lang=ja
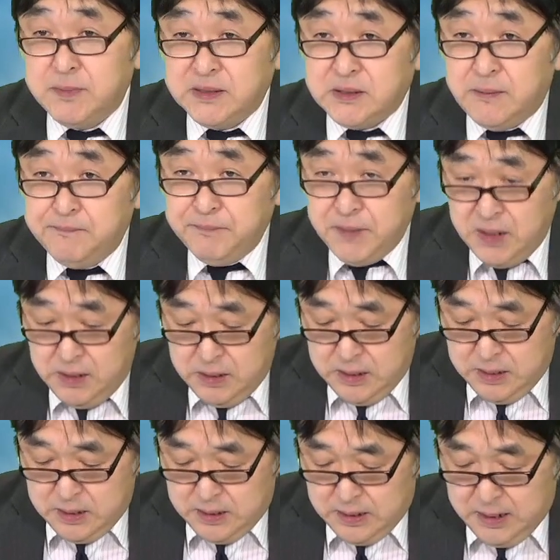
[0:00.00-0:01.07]
した。
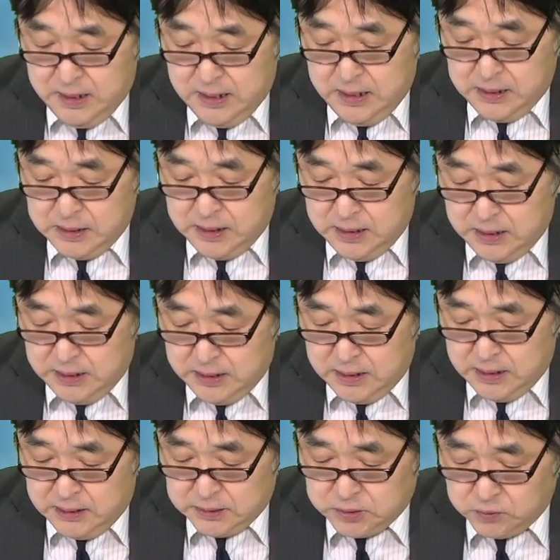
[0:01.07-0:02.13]

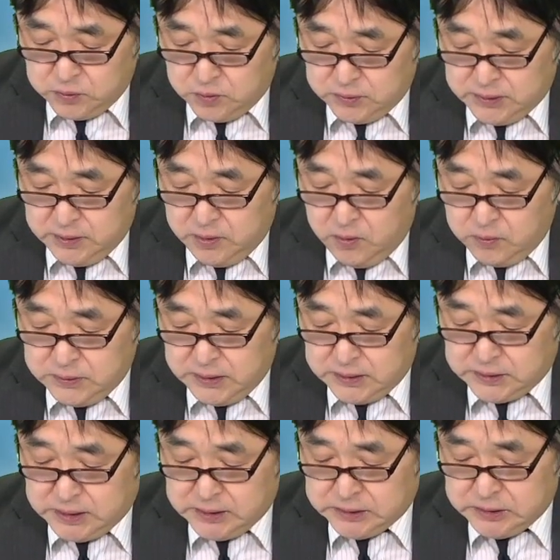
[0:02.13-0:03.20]
えー、上場企業に
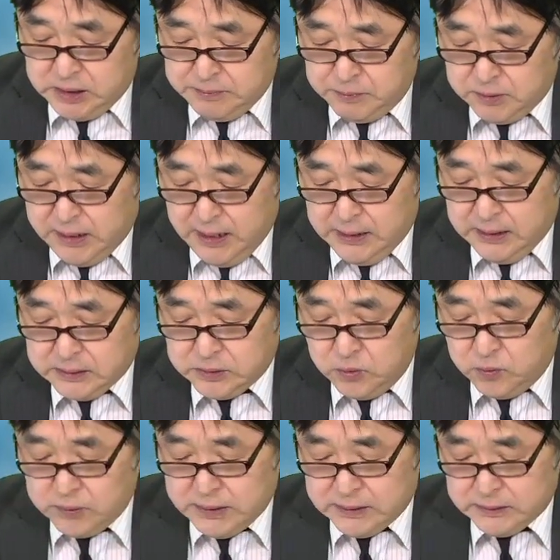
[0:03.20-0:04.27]
システム開発を
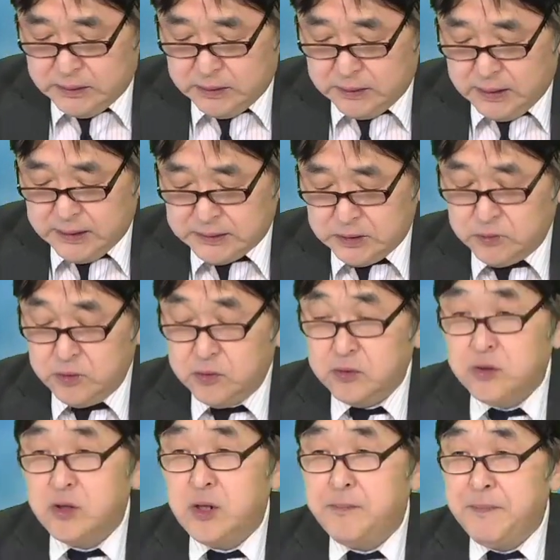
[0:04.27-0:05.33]
行っている会社というこ
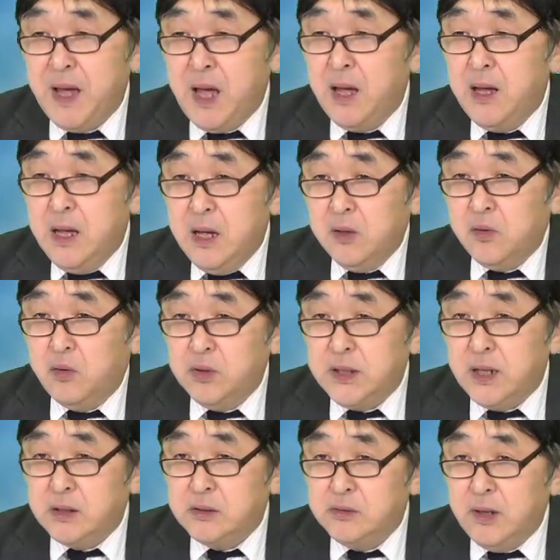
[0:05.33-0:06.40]
とで、まあ、顧
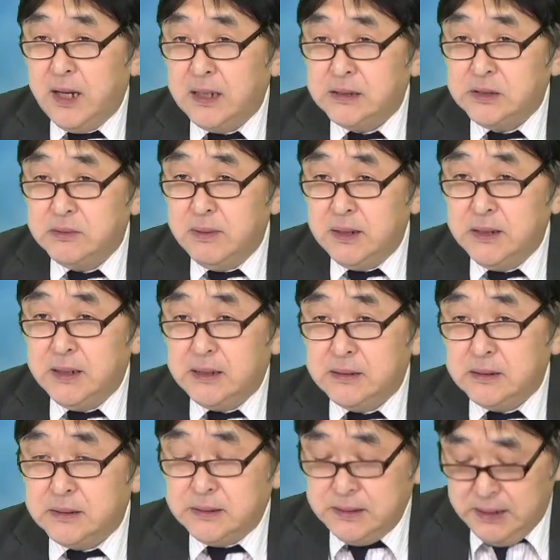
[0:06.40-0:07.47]
客のはちわりが
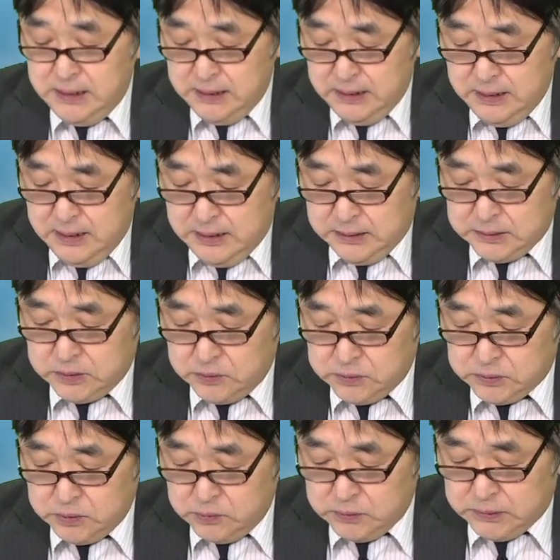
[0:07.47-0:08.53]
ですね上
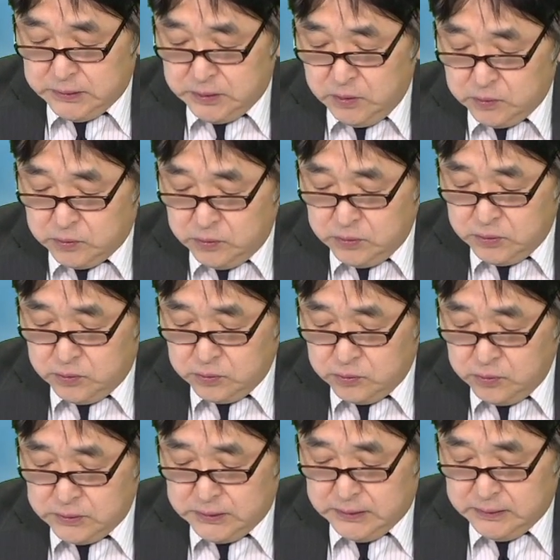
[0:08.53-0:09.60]
場企業というこ
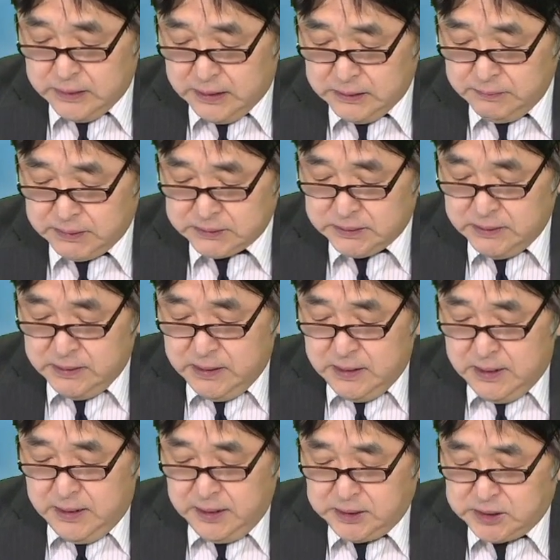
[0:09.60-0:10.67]
とになります。
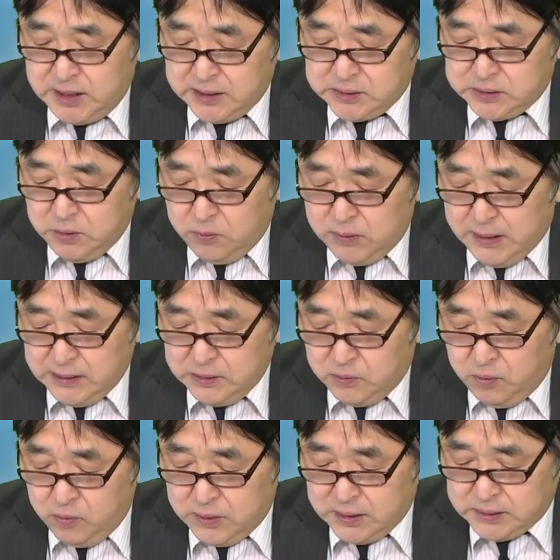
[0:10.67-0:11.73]
いちがつとおかに
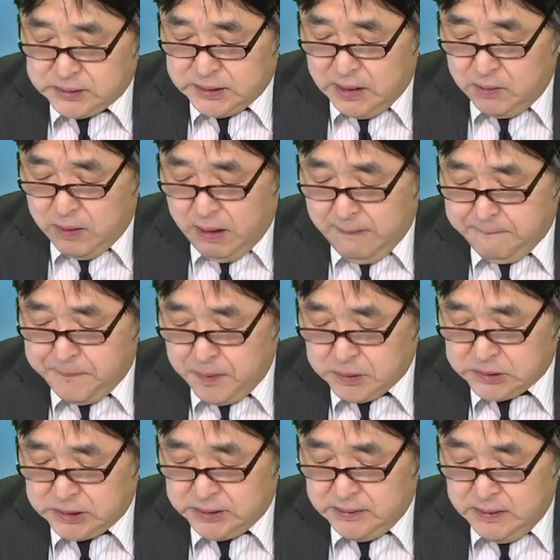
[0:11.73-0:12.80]
好決算を発表
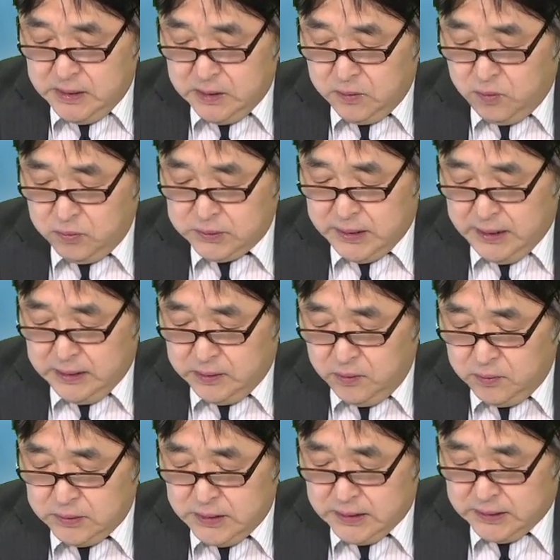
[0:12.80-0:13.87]
し、今期営
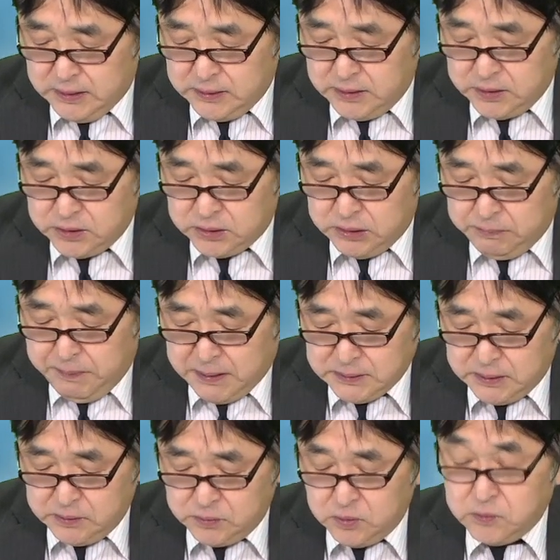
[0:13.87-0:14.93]
業利益 にじゅうに
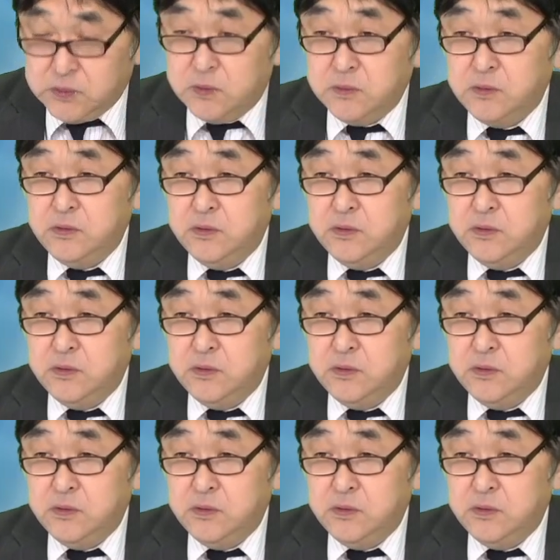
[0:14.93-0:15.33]
パーセント 増